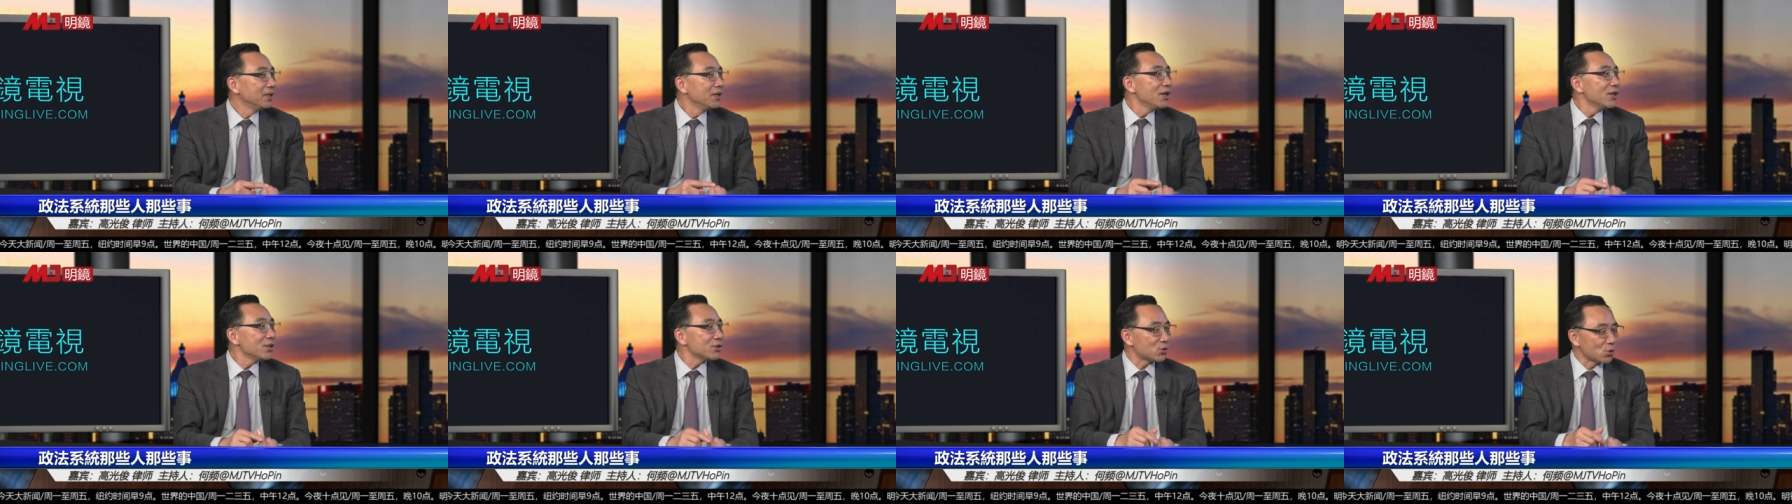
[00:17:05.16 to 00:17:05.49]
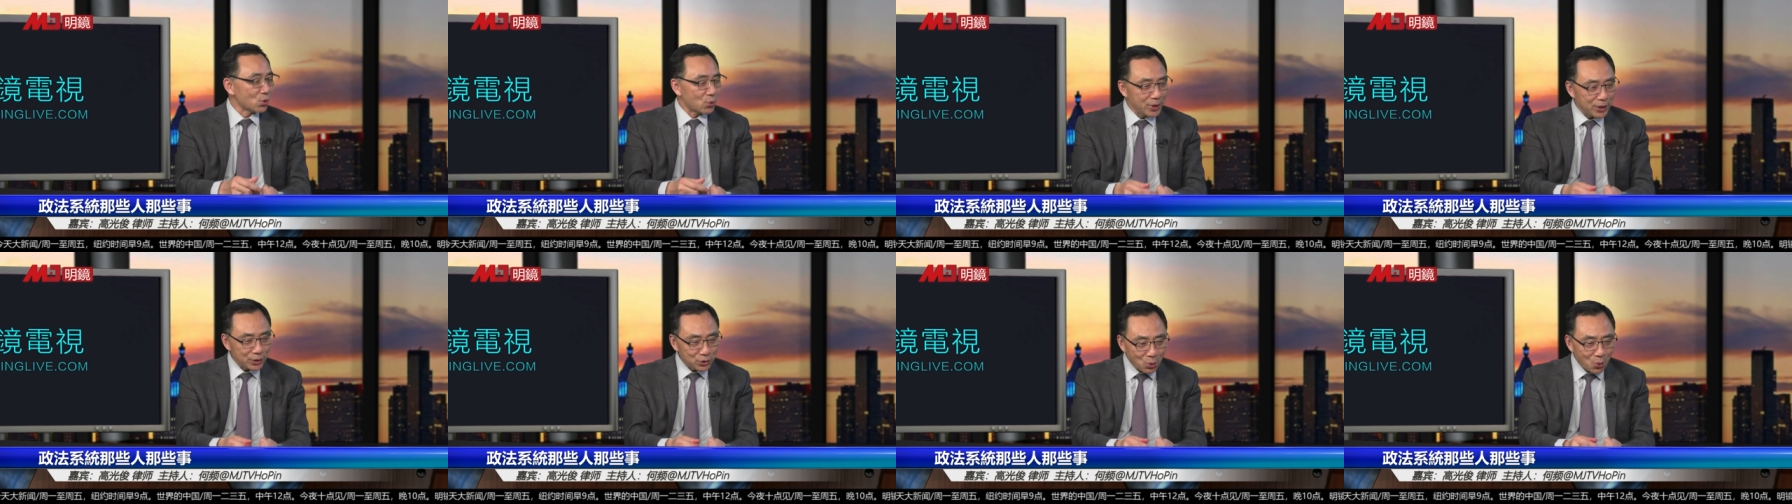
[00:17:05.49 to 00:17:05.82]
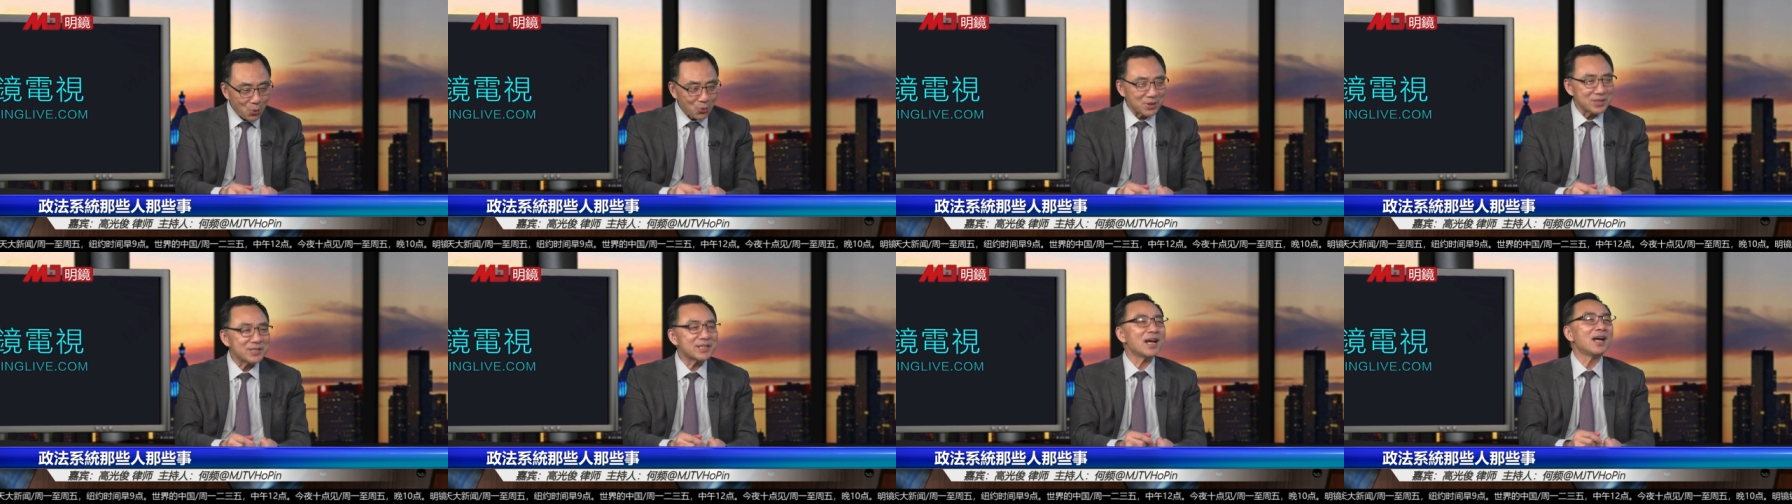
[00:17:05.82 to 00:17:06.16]
所谓
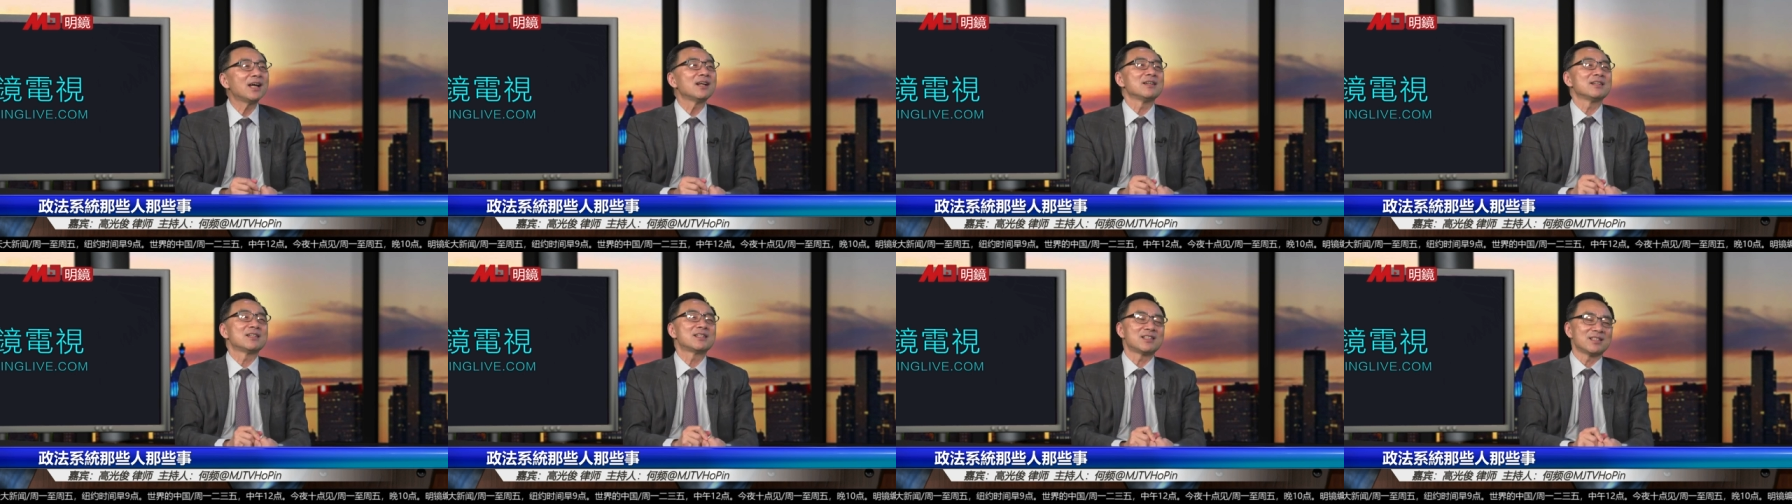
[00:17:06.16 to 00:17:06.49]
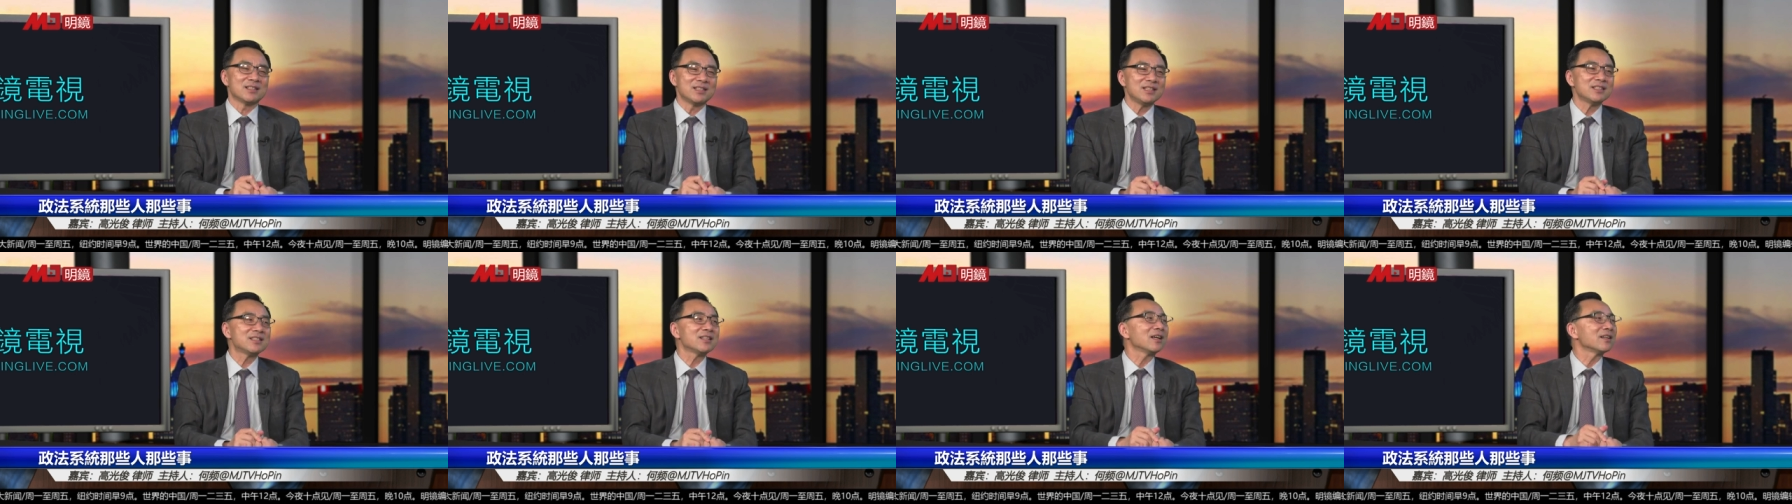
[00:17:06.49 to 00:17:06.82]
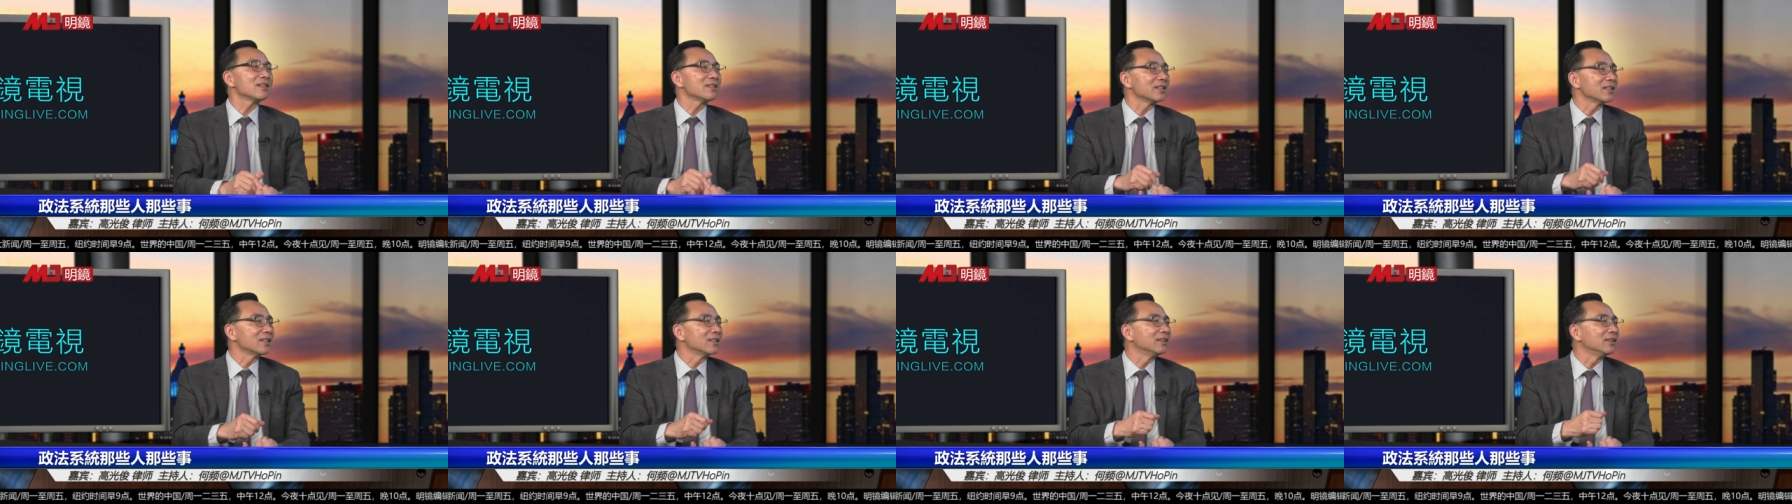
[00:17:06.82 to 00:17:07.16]
统战实际上
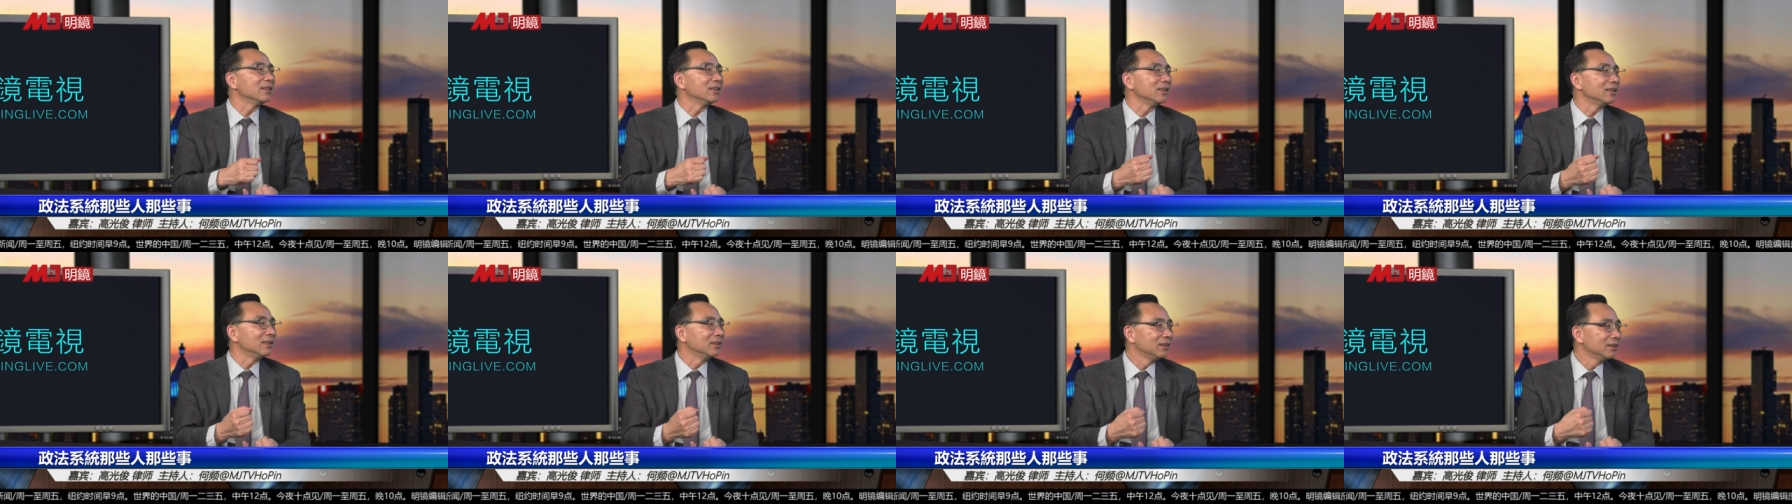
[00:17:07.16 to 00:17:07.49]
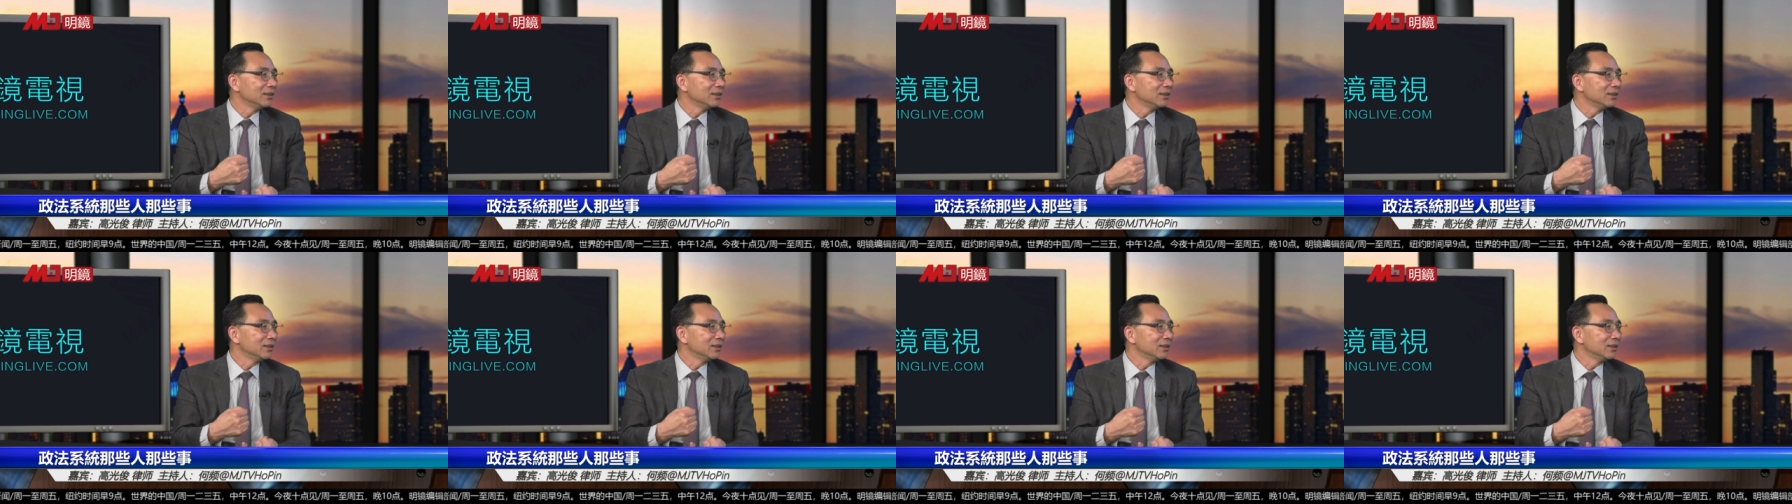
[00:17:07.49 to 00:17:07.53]
是一个